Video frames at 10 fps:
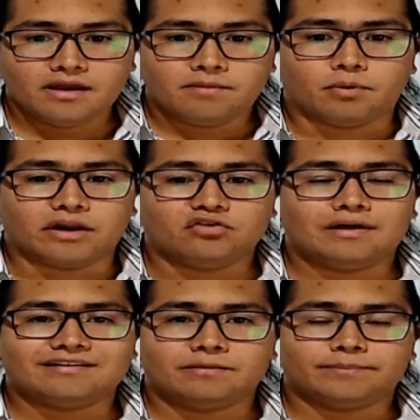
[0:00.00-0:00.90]
Por eso
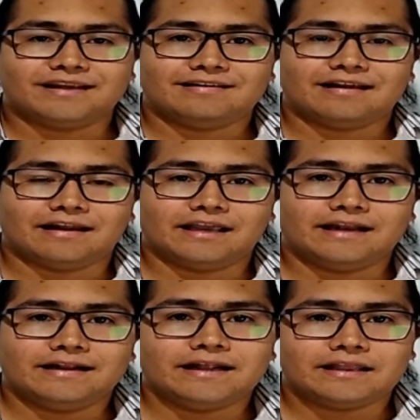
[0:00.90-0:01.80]
las empresas
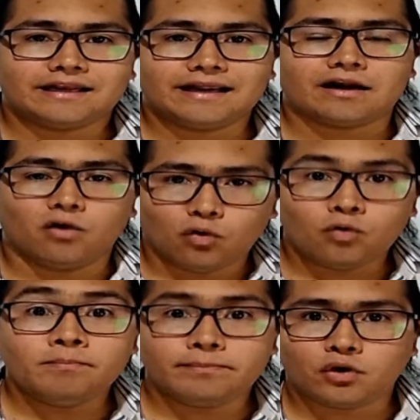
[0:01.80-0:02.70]
requieren de tener
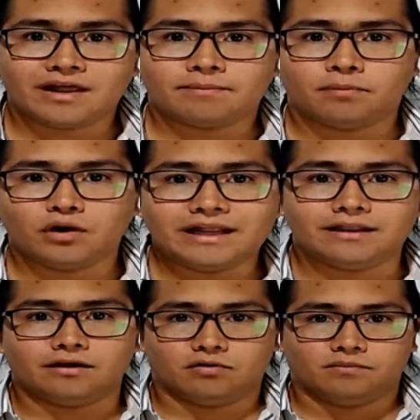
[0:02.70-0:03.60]
un poder
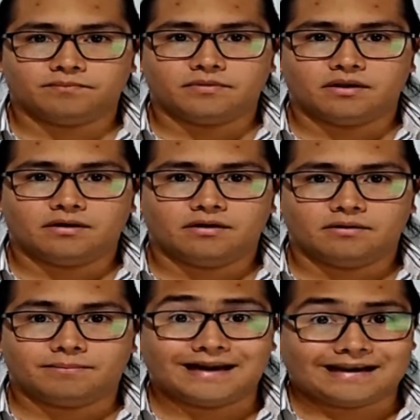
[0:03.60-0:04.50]
político,
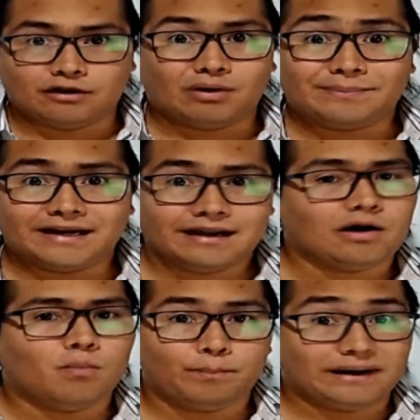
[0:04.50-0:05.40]
para que no aparezca
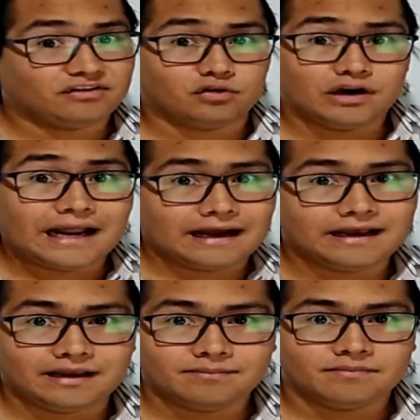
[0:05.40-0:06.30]
un
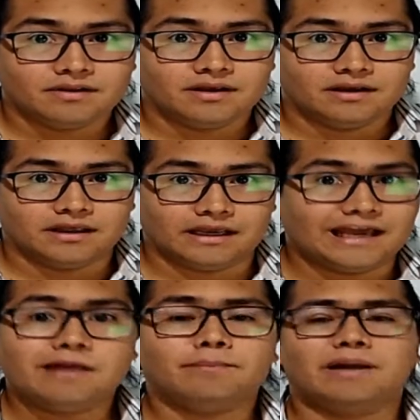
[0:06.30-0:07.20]
personaje que
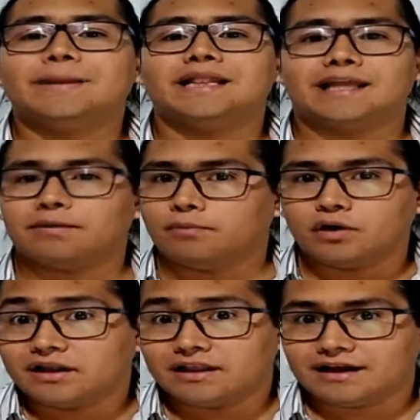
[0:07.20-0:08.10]
quiere implementar
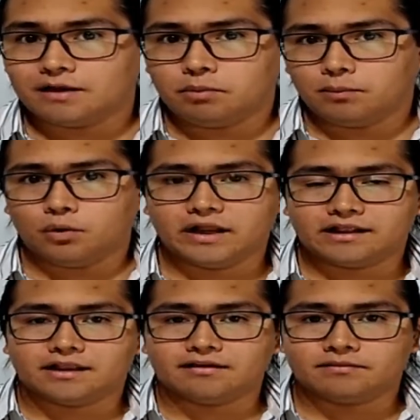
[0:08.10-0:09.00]
políticas
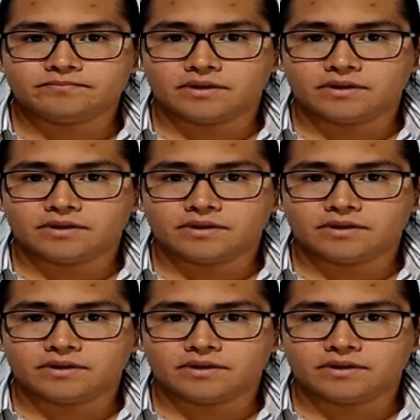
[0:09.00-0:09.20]
populistas,